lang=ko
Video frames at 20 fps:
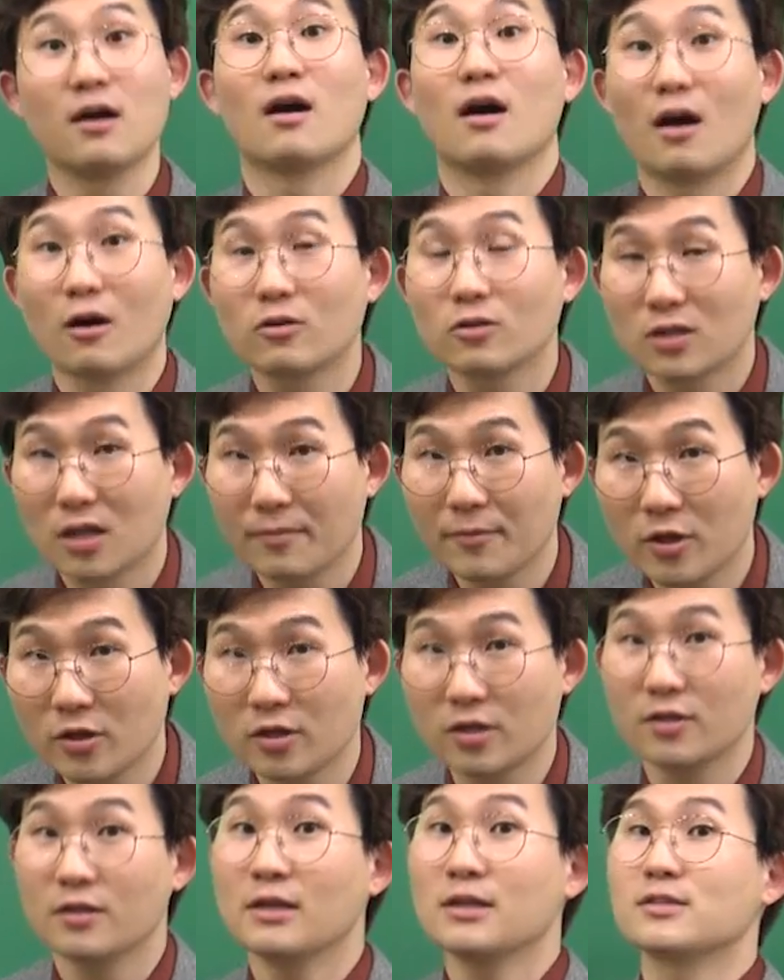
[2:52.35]

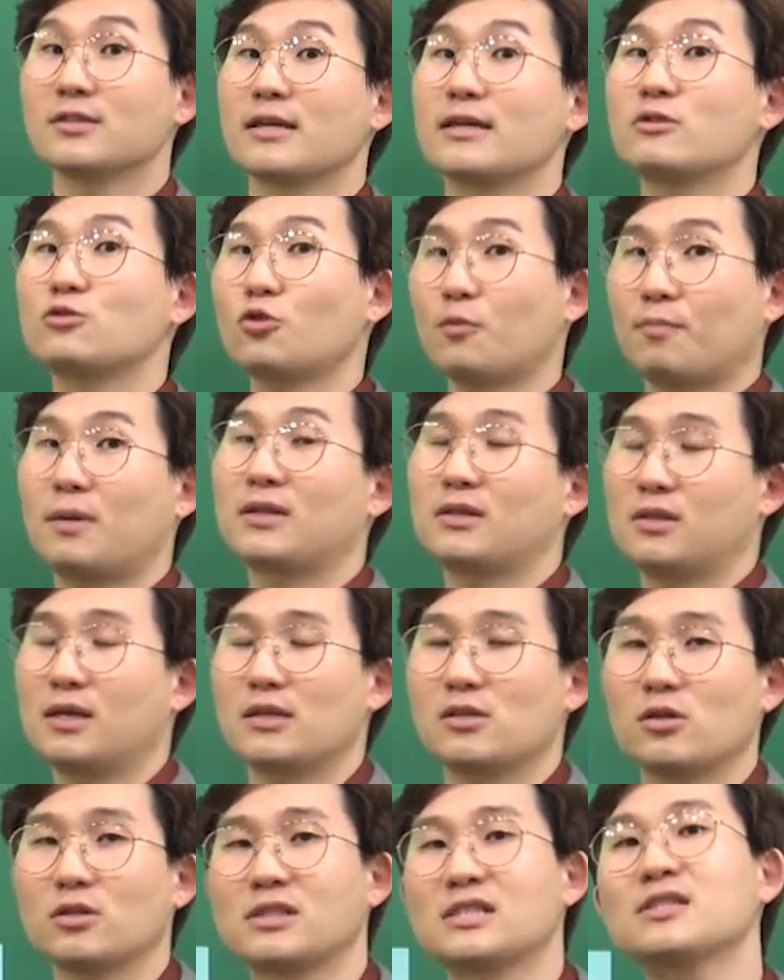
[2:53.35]
그렇다면은 자, 이쪽
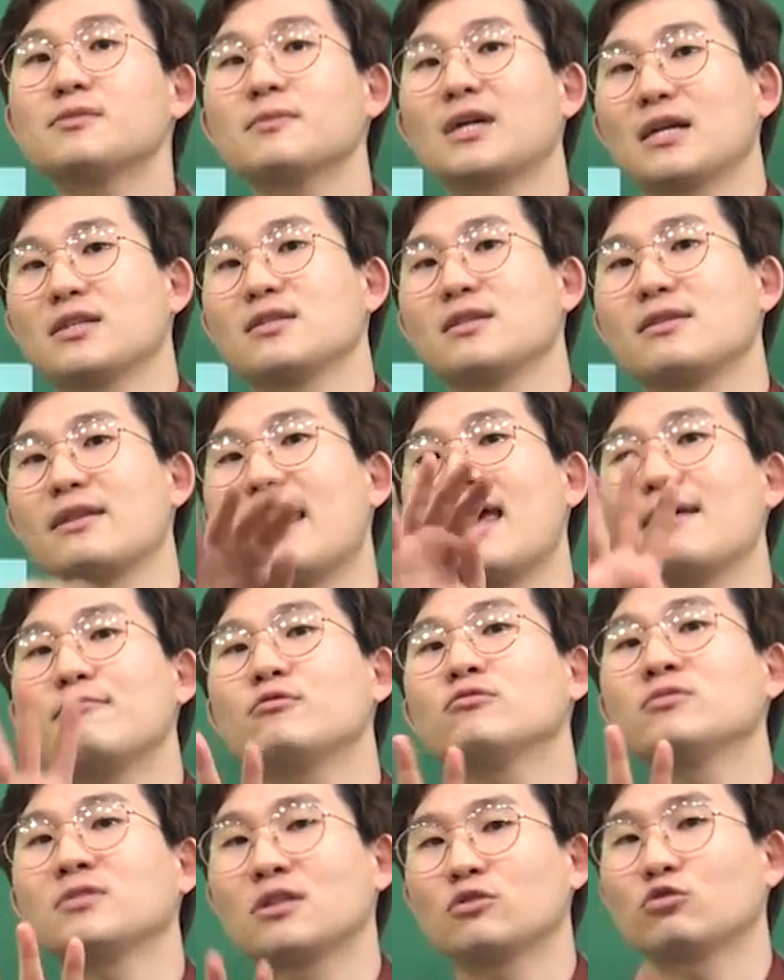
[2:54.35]
파트에서 지금까지
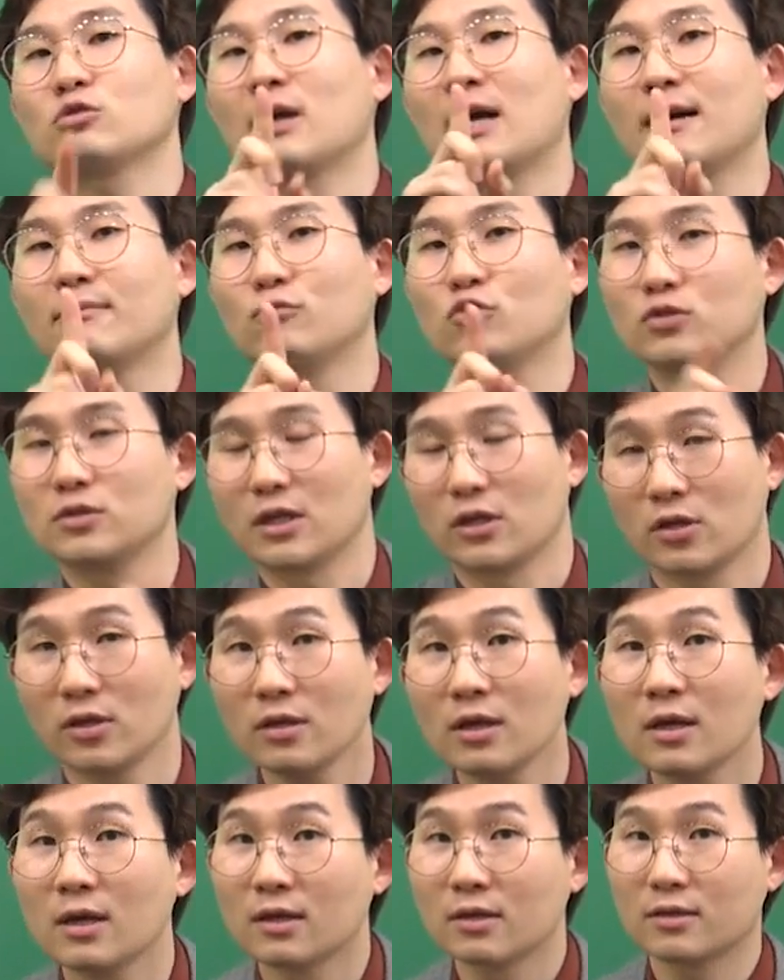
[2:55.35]
4문제 중
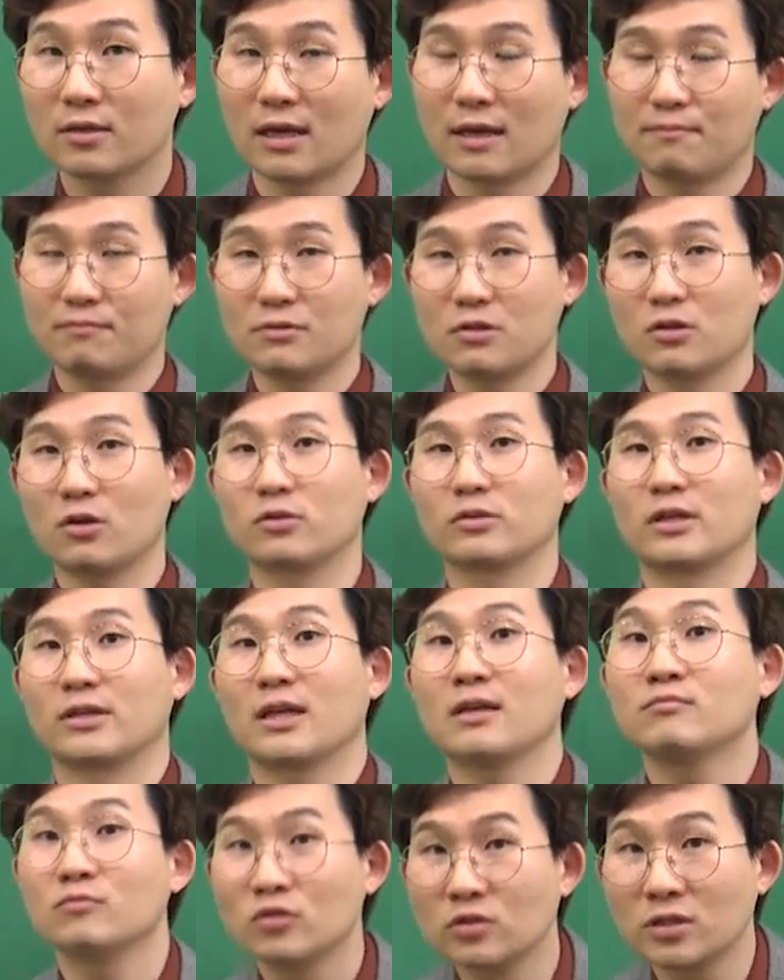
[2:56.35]
1문제는 그래프
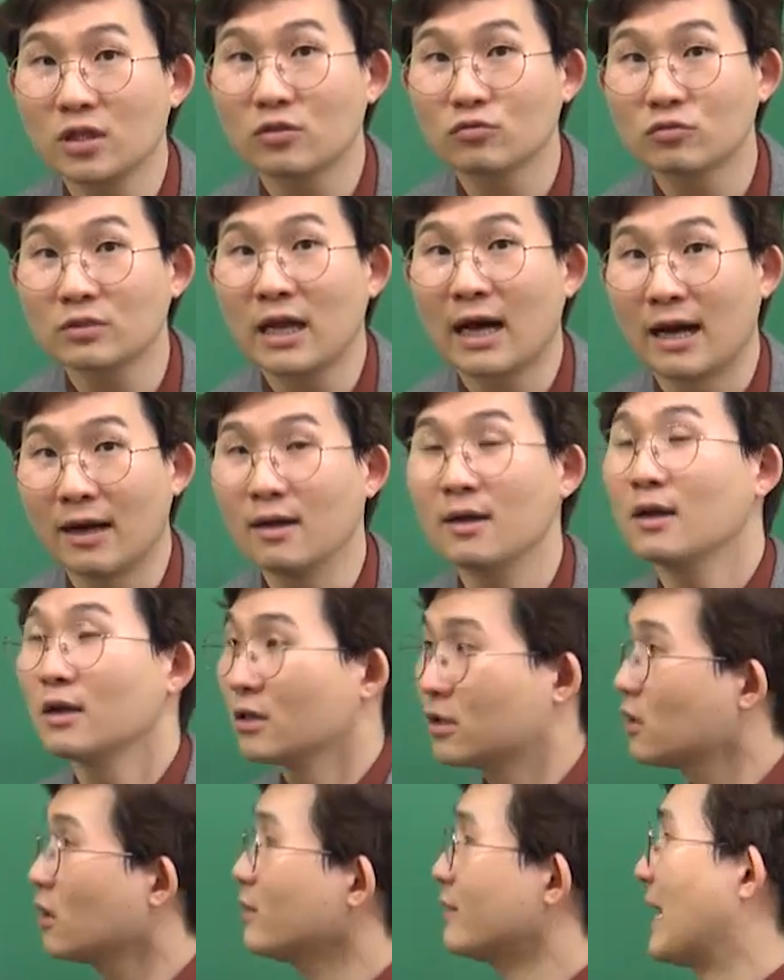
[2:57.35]
경향의 문제였구나.
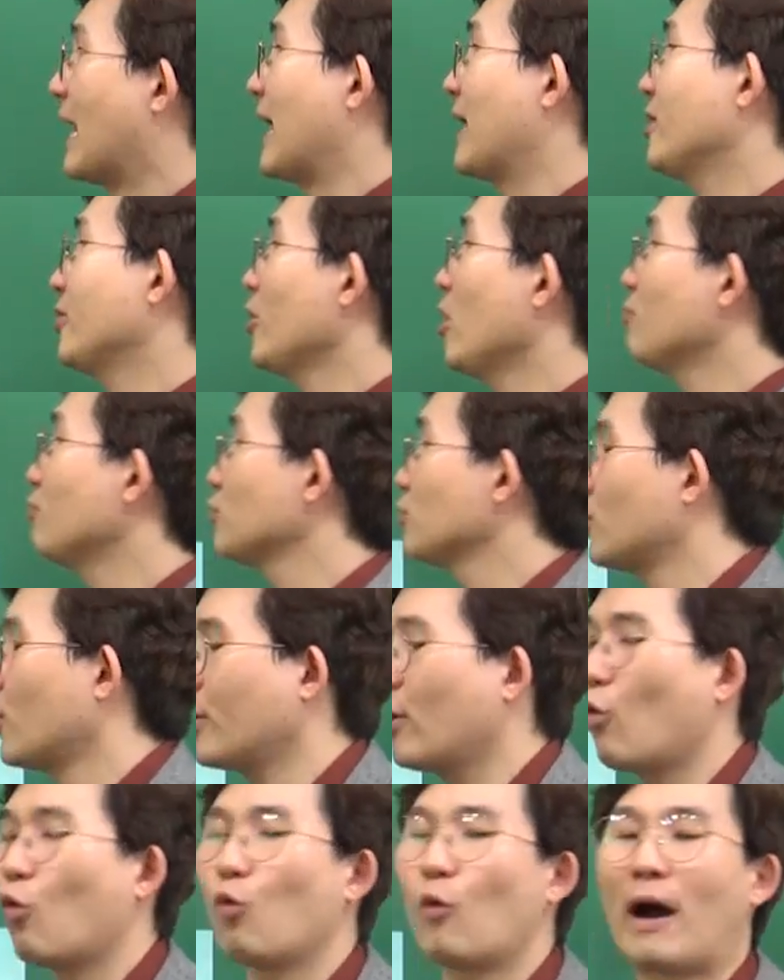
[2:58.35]
그런 데이터
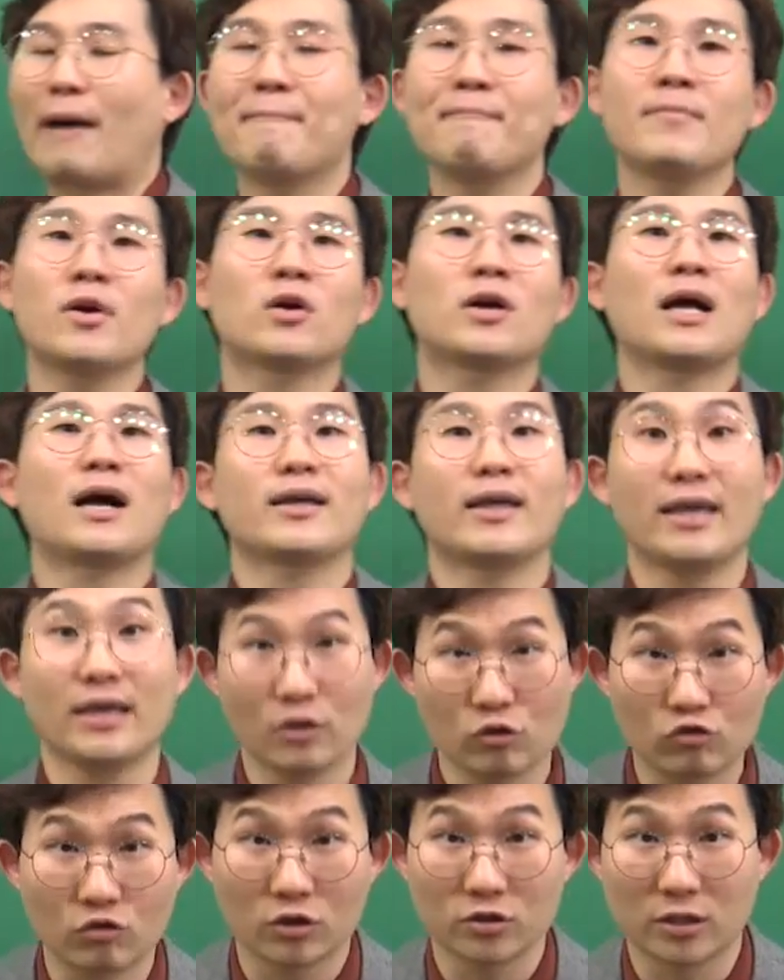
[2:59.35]
분석이 완벽하게
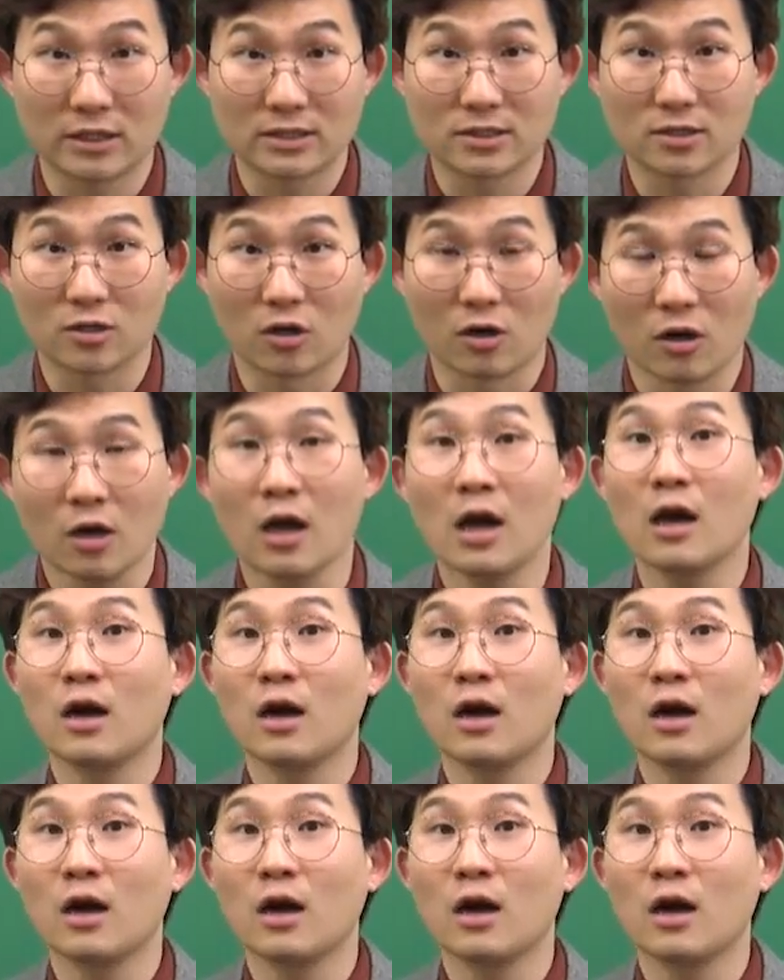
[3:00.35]
이루어져 있어.